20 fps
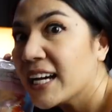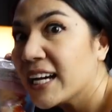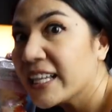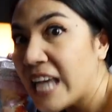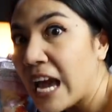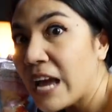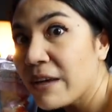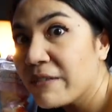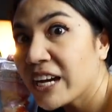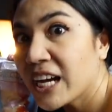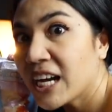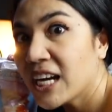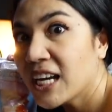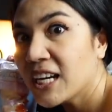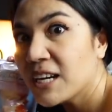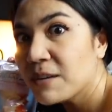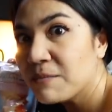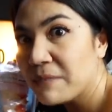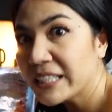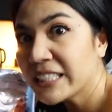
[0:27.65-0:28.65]
ใหญ่ไหมคะ
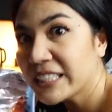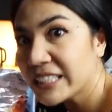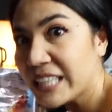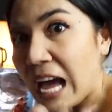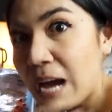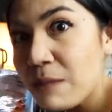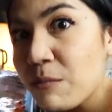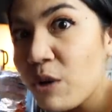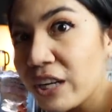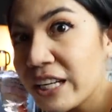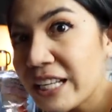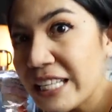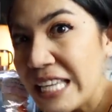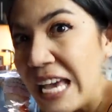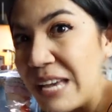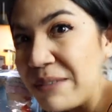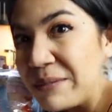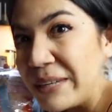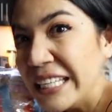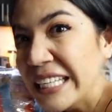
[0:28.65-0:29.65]
หมายถึงหน้ามอสเนี่ยให
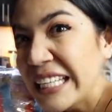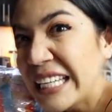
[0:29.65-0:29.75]
ญ่ไหม